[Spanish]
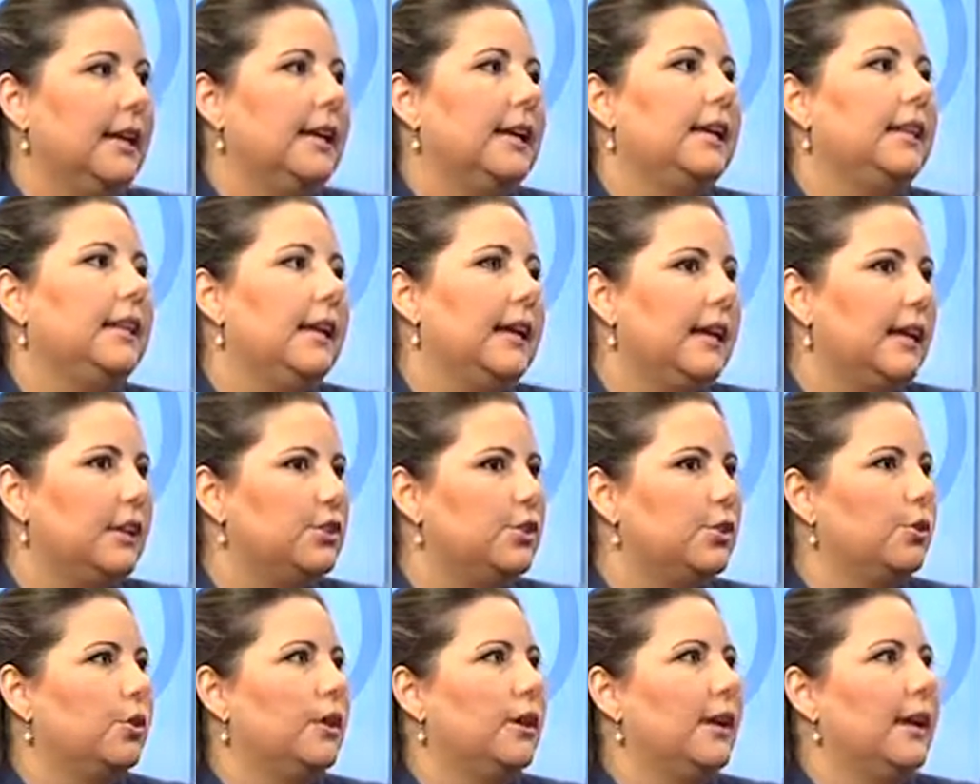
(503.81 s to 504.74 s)
Y de
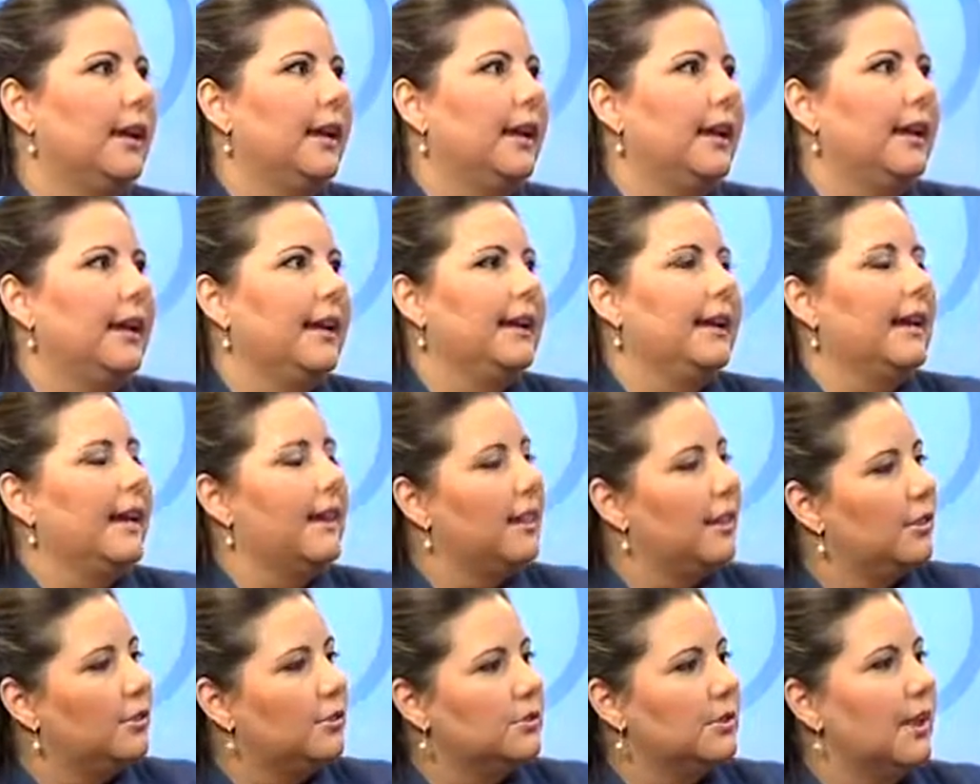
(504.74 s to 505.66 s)
hecho, eh,
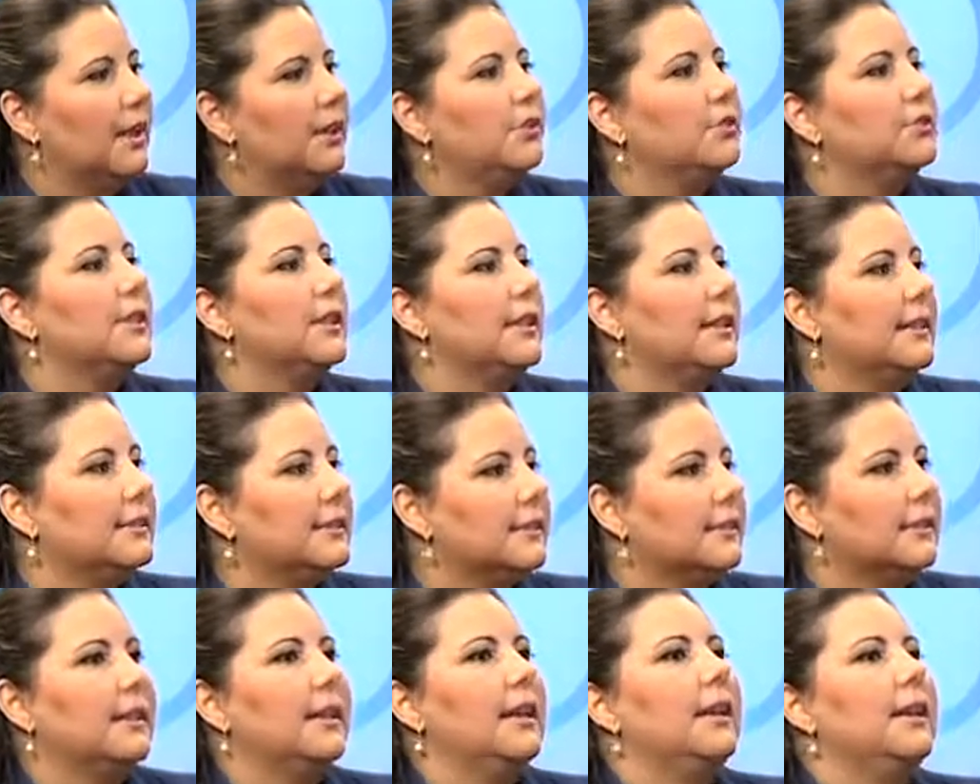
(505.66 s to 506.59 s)
cada dos años ellas